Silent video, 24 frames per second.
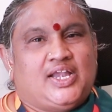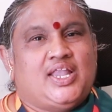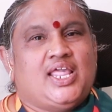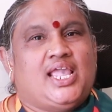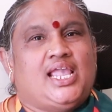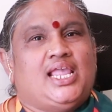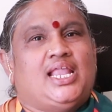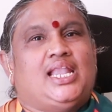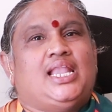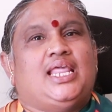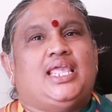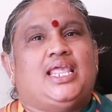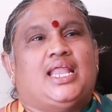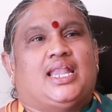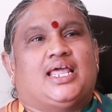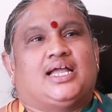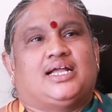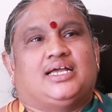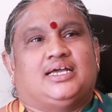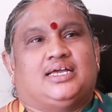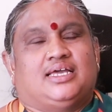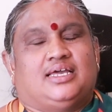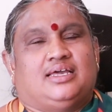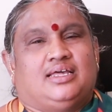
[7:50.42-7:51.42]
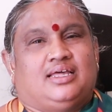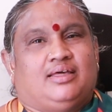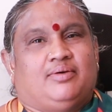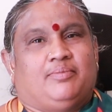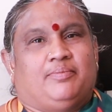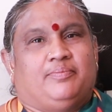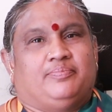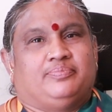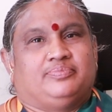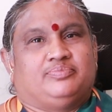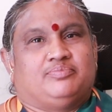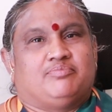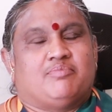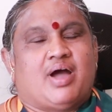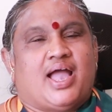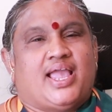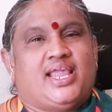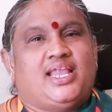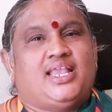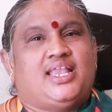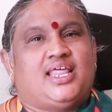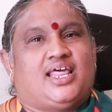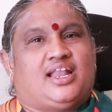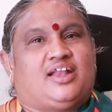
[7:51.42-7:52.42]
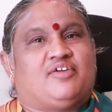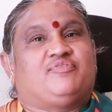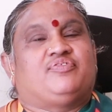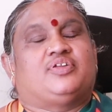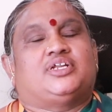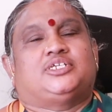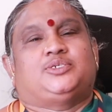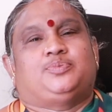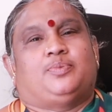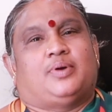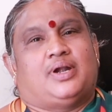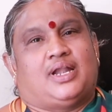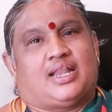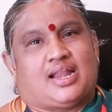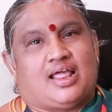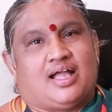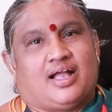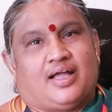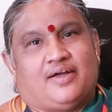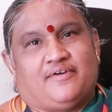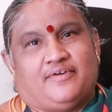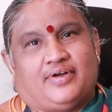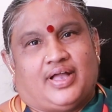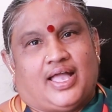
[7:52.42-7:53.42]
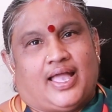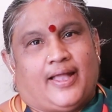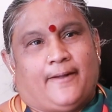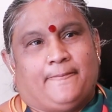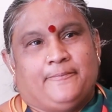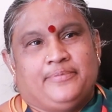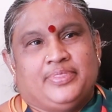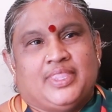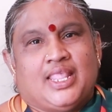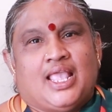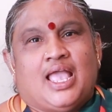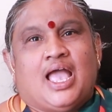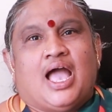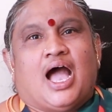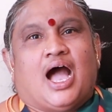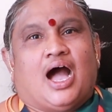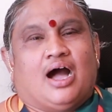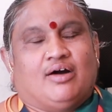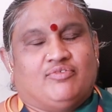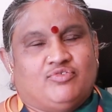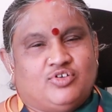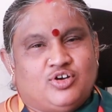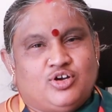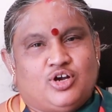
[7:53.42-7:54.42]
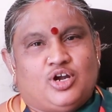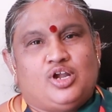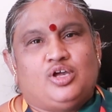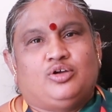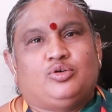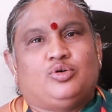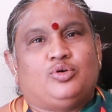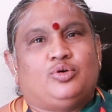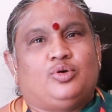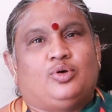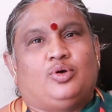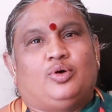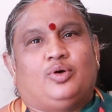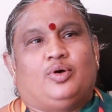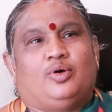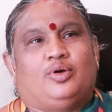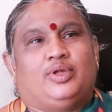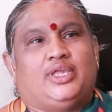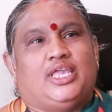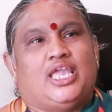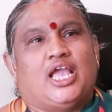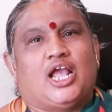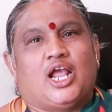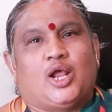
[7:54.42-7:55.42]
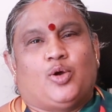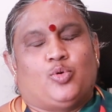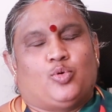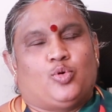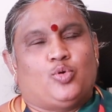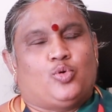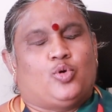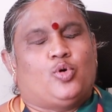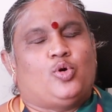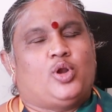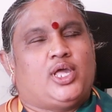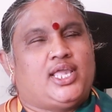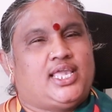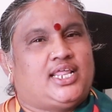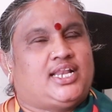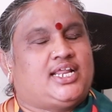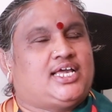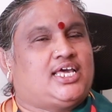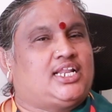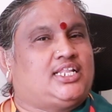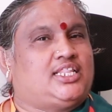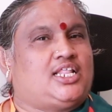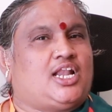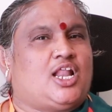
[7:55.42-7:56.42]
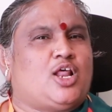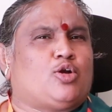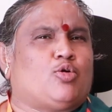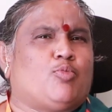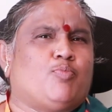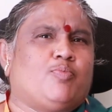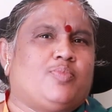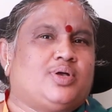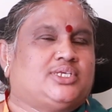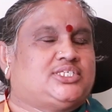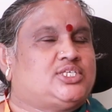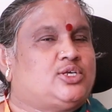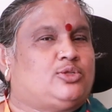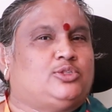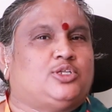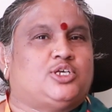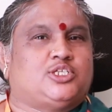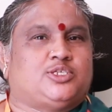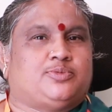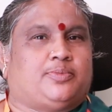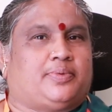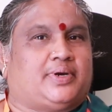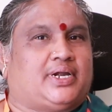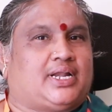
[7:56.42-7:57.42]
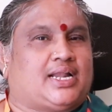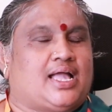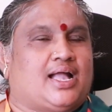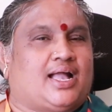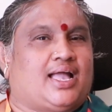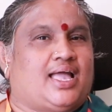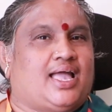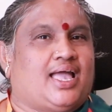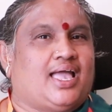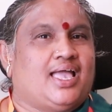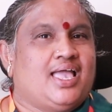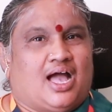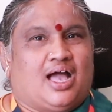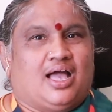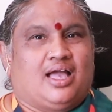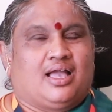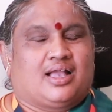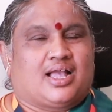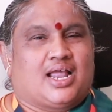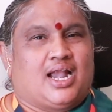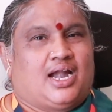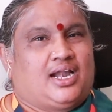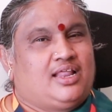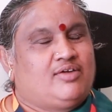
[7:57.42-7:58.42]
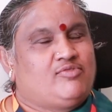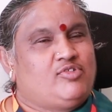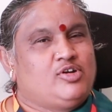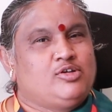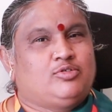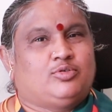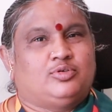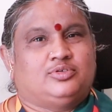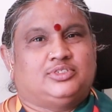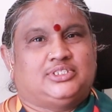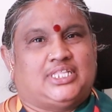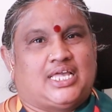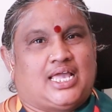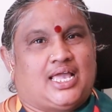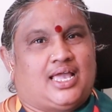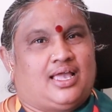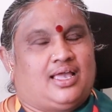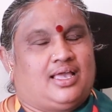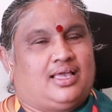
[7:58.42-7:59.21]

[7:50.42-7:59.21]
டெய்லி எனக்கு மைண்டை ரெஃப்ரெஷ் பண்ணுறாங்க அவங்க அவங்களுக்கும் எங்கள் கூட இருக்கிறதுல ரொம்ப சந்தோஷப்படுறாங்க கடவுள் கொடுத்த